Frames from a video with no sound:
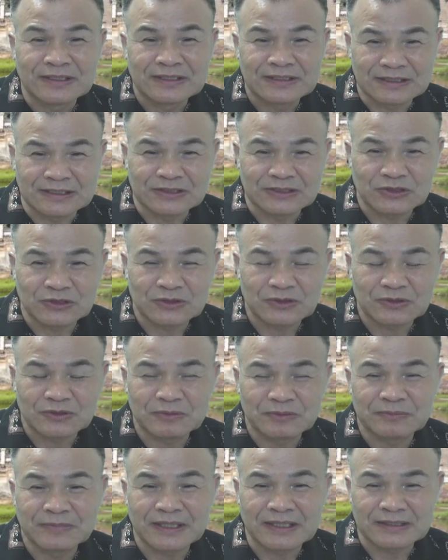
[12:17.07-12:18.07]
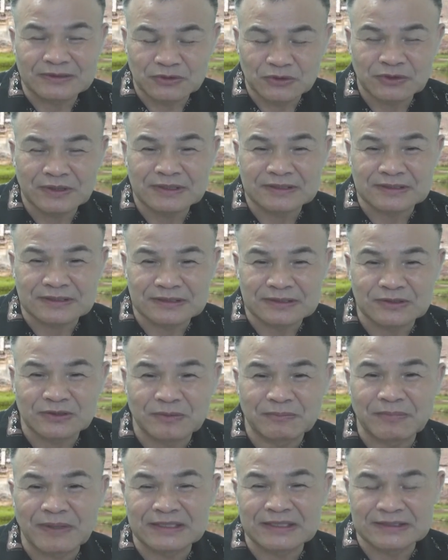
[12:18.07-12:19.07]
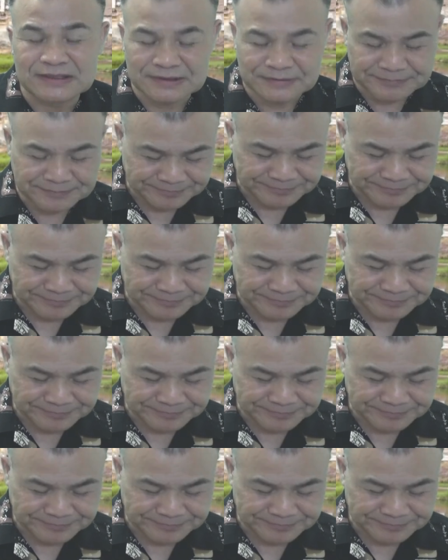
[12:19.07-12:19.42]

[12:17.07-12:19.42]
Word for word: 李希中论命确实是用八字